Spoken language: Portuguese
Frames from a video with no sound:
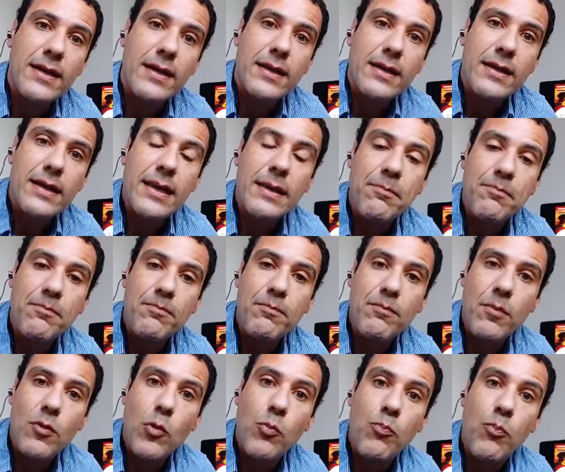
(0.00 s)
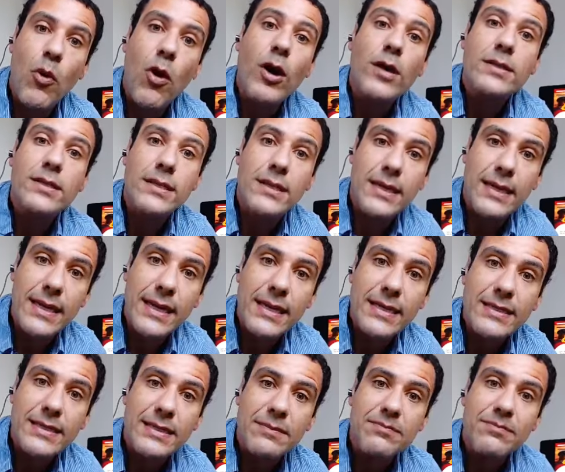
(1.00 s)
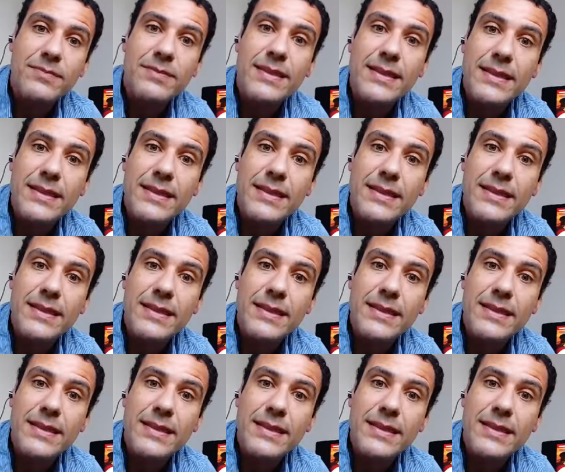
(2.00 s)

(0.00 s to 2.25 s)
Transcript: que o pós-crise